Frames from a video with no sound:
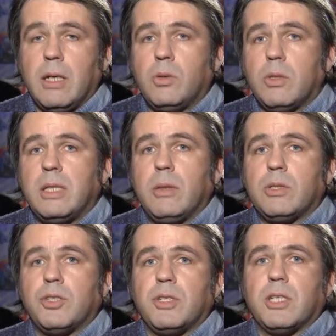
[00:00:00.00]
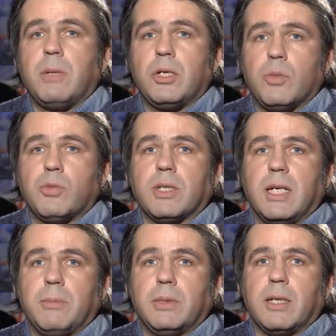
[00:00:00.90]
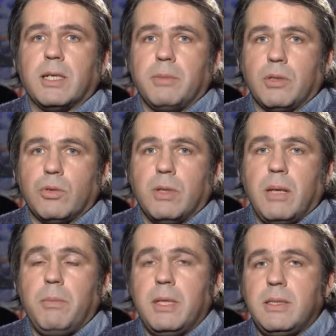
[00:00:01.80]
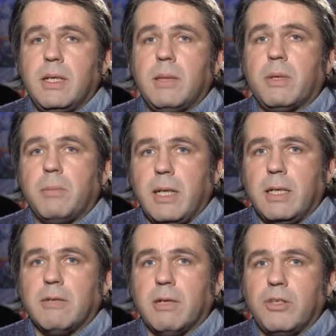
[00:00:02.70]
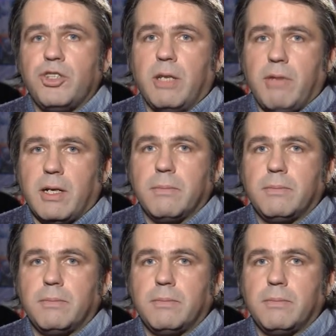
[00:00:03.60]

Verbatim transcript: Но остается жить их большой музыкальный подарок миру – песня про маленького человека.